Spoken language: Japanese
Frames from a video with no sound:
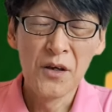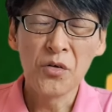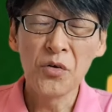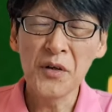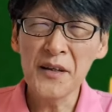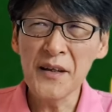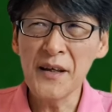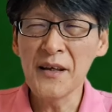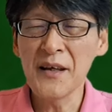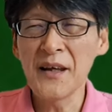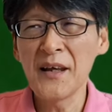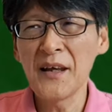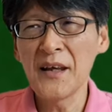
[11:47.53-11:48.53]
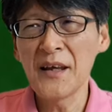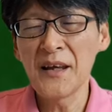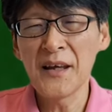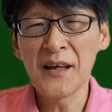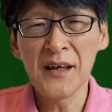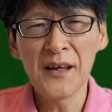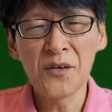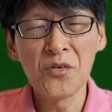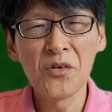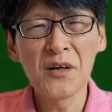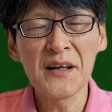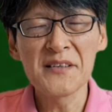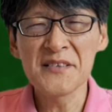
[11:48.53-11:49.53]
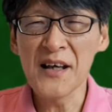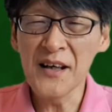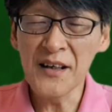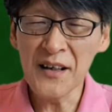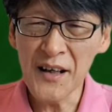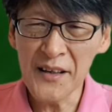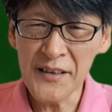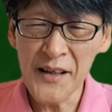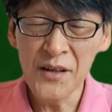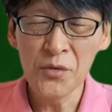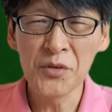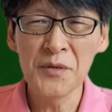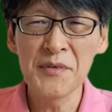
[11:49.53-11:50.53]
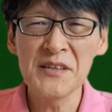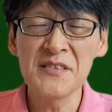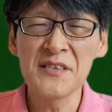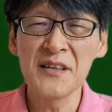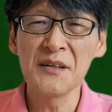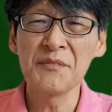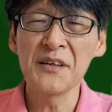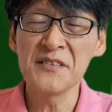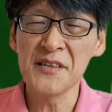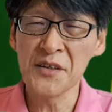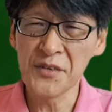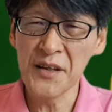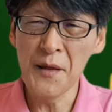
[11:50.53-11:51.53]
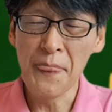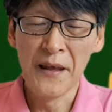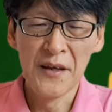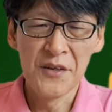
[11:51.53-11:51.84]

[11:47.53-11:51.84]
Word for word: これね、えー、今回3回ね、お出ましになりましたよね。